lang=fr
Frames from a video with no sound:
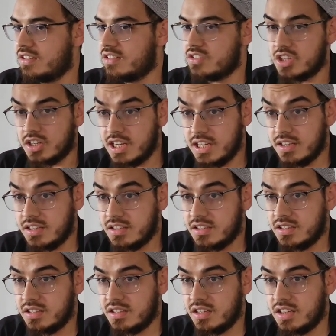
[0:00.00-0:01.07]
C'est Allah.
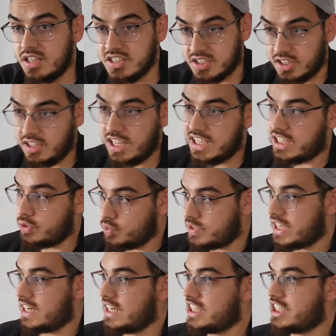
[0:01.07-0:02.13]
C'est Allah qui nous
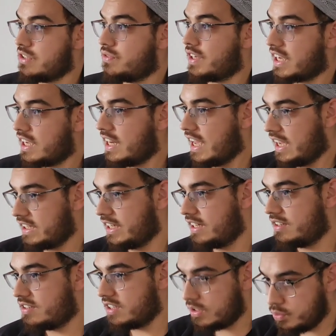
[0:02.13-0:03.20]
a légiféré les Ayad.
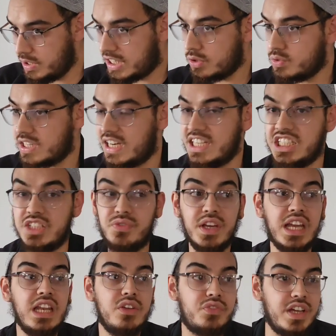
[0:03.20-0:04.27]
C'est lui qui nous a
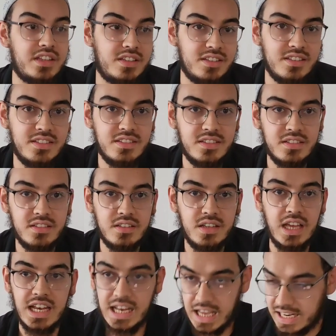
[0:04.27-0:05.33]
légiféré les fêtes.
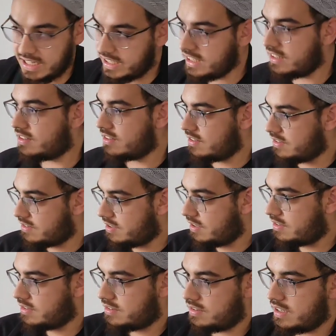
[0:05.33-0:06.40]
al c'est
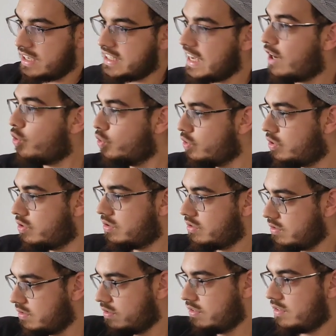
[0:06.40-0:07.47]
Yaoud.
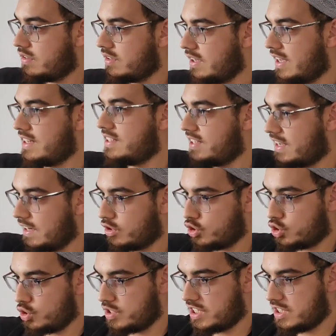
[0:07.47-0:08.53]
Yani c'est quelque
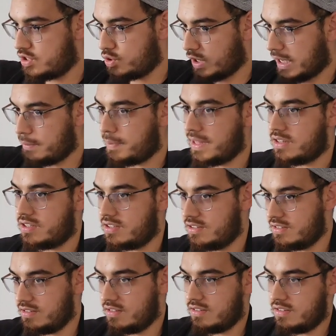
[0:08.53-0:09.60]
chose qui se répète.
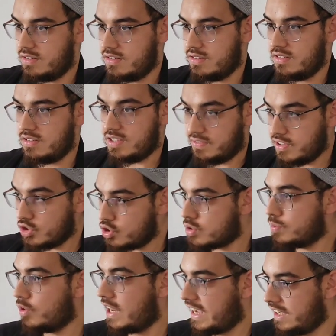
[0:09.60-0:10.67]
Ça vient de ce
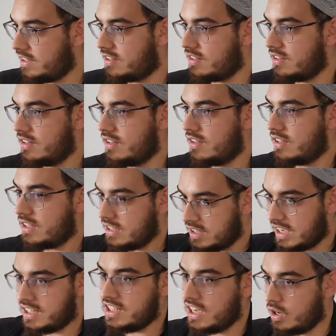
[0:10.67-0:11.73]
mot-là, Eid.
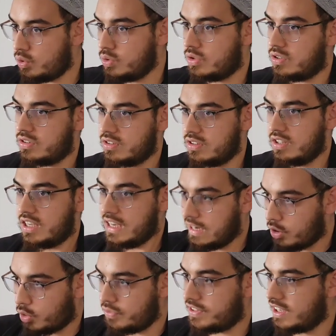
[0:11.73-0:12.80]
Yani Yaoud. Il
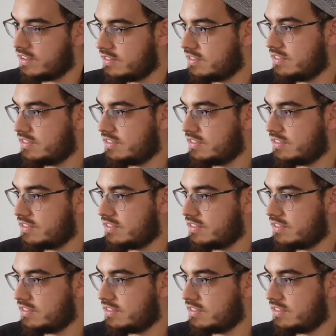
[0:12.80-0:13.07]
revient.